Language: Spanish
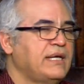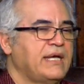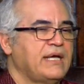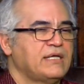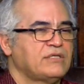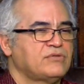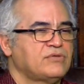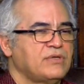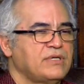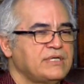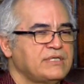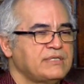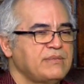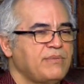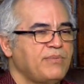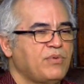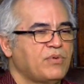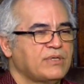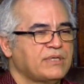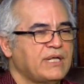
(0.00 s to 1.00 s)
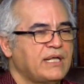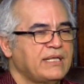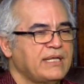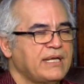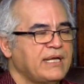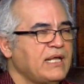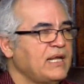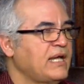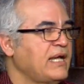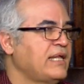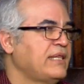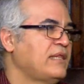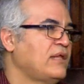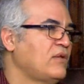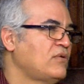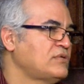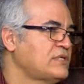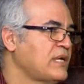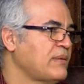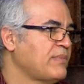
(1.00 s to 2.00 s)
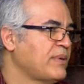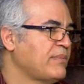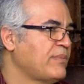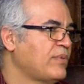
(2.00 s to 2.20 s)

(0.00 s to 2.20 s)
Esto es importante que la gente lo sepa